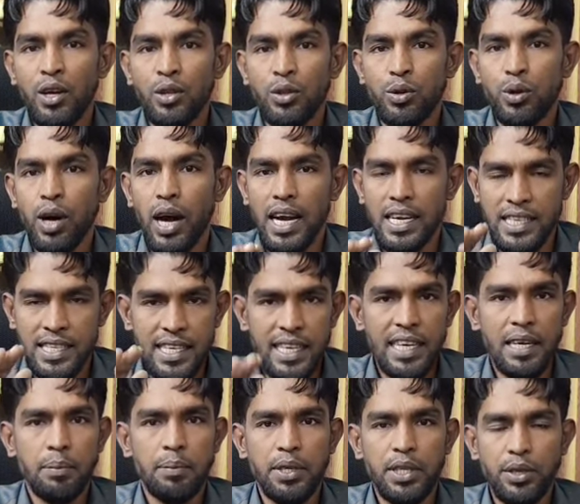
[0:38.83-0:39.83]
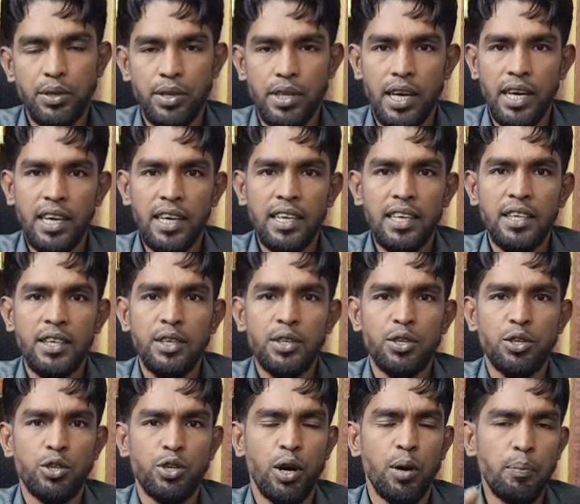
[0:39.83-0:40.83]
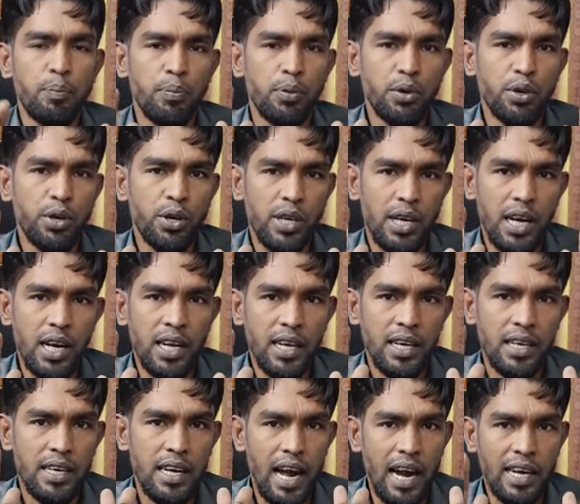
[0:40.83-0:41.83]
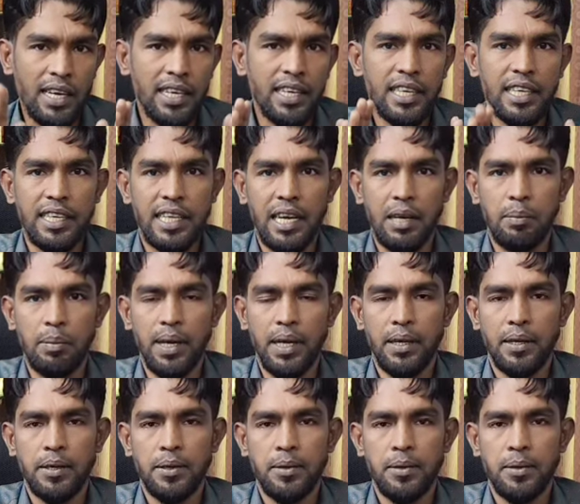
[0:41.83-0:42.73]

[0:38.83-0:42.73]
তো আজকের এই ভিডিওটা সম্পূর্ণটা না টেনে দেখবেন